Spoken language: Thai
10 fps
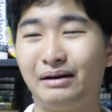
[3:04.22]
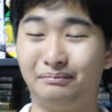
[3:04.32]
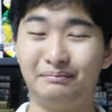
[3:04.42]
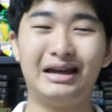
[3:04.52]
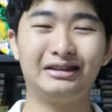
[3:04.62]
แบบ
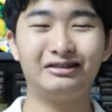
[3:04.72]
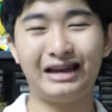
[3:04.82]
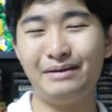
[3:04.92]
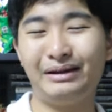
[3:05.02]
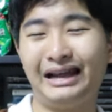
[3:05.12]
แม่งต้อง
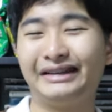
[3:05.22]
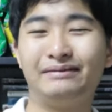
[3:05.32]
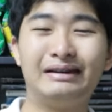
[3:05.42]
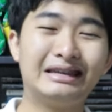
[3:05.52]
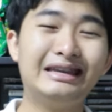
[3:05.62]
ใช้พลังส
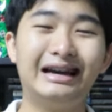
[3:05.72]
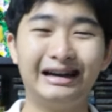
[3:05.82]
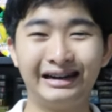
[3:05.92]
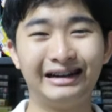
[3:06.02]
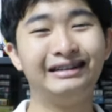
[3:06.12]
มาธิ
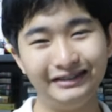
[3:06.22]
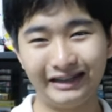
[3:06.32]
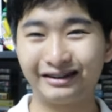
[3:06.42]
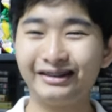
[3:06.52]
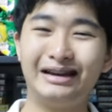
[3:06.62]
ซึ่ง
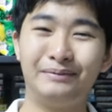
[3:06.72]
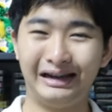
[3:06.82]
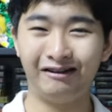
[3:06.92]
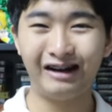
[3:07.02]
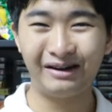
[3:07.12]
หนังเรื่องนี้มันเอา